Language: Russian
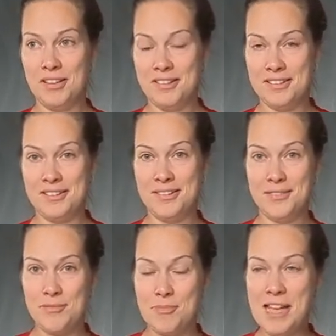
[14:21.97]

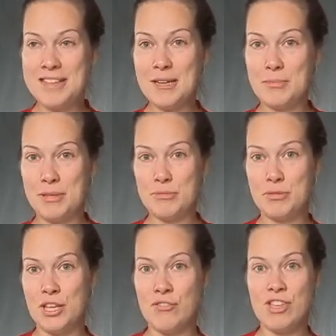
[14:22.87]
в пятнах, потому
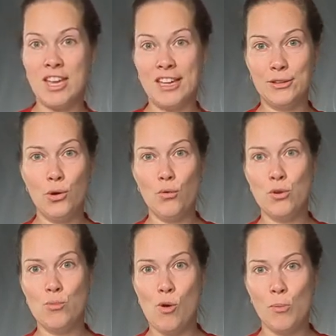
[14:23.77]
что я в ней
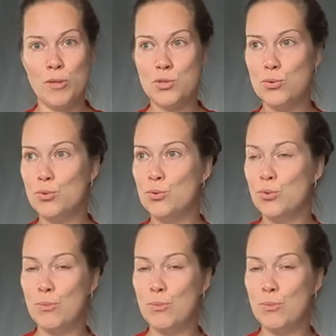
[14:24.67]
готовлю, мою посуду,